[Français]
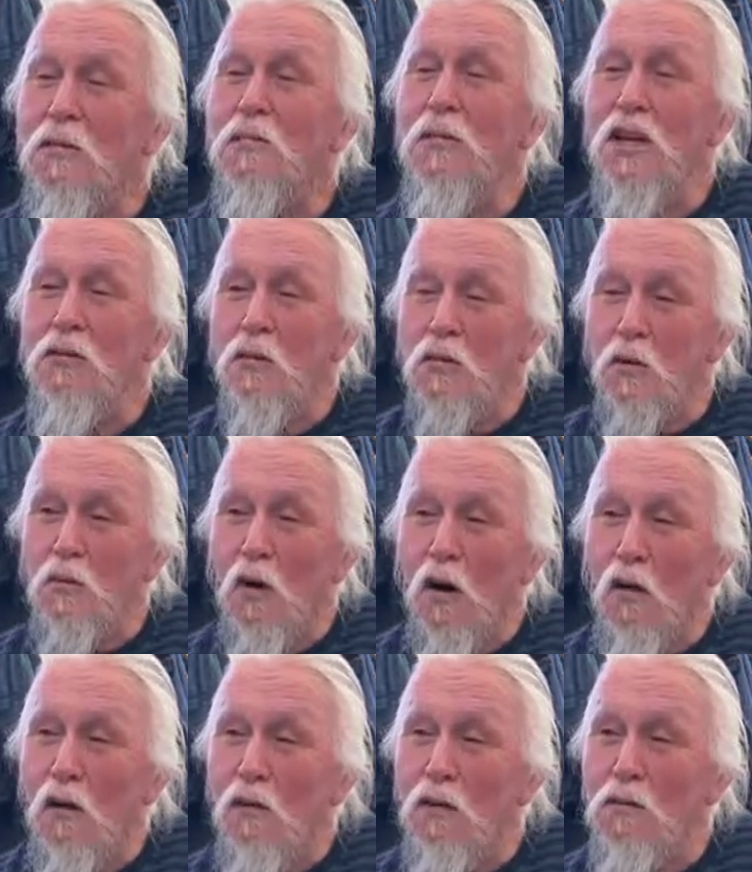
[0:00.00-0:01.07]
micro
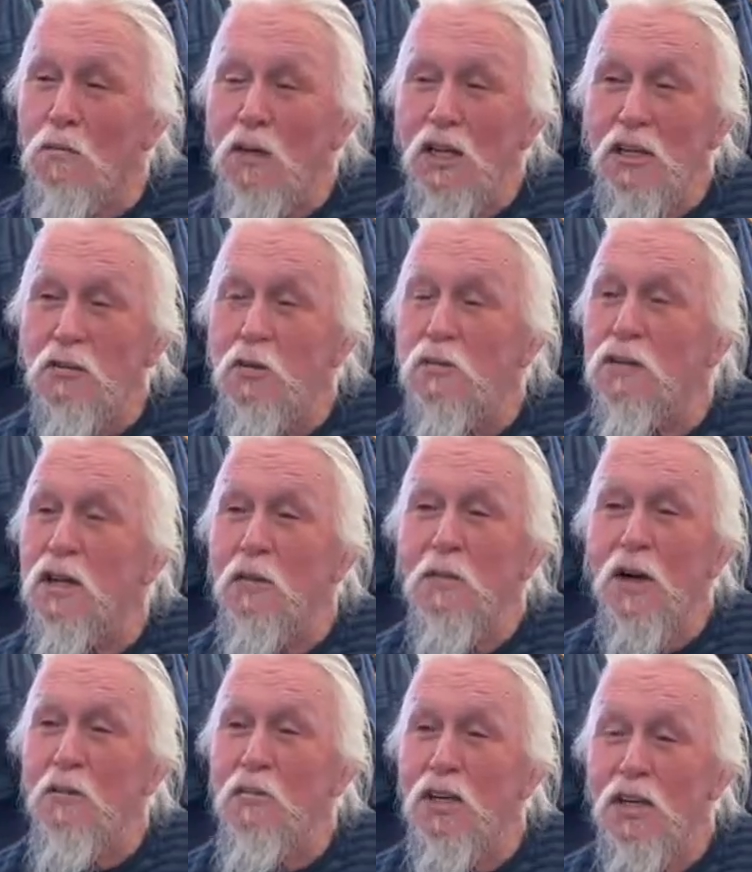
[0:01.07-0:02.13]
monde des choses de
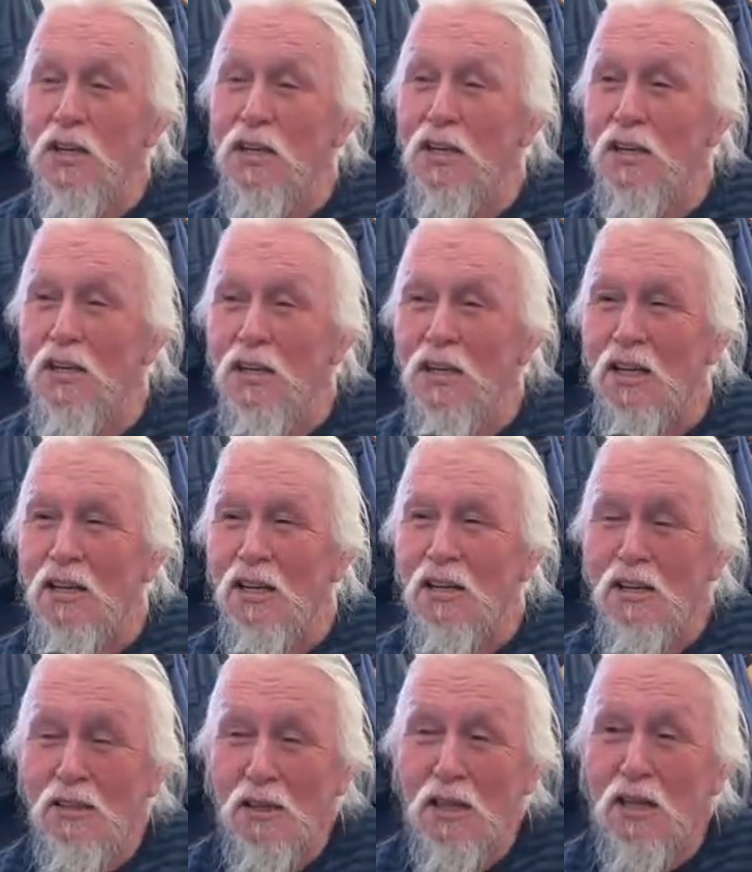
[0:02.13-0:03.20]
même qui
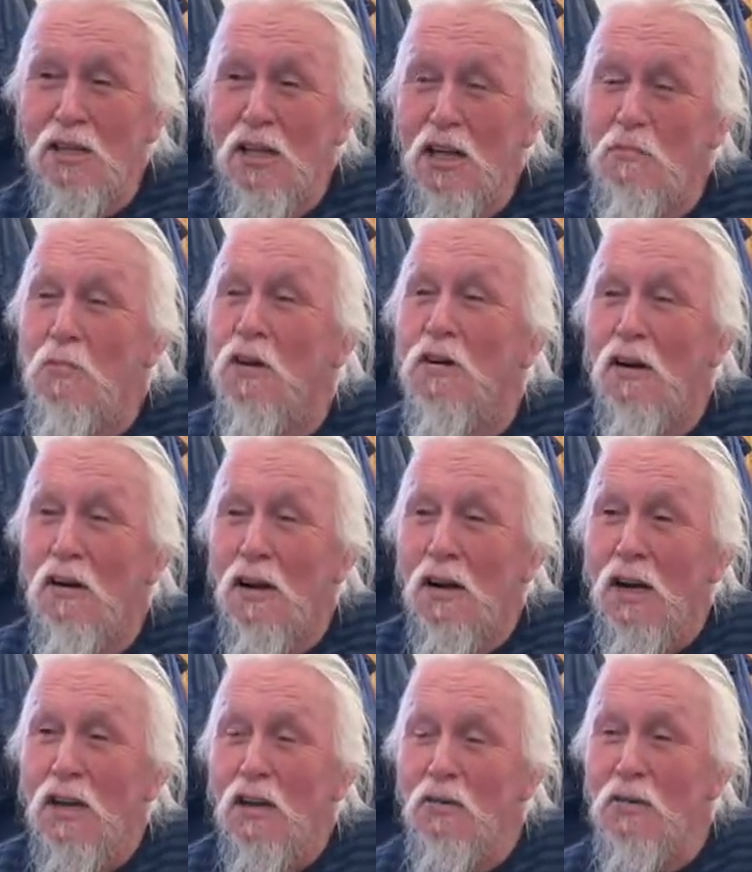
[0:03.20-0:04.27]
n'étaient
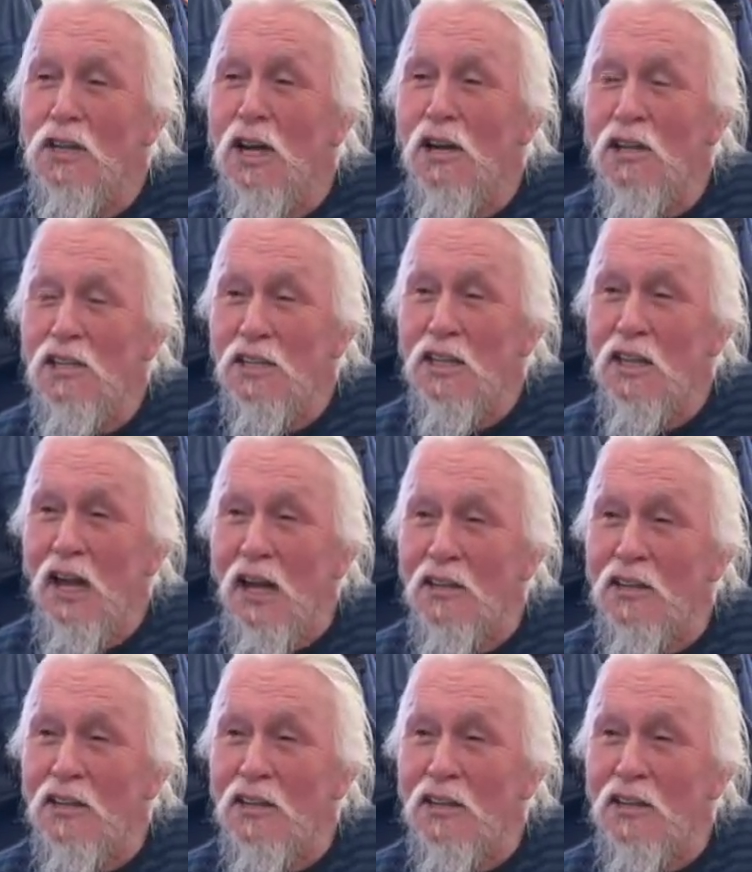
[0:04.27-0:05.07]
pas utilisées dans le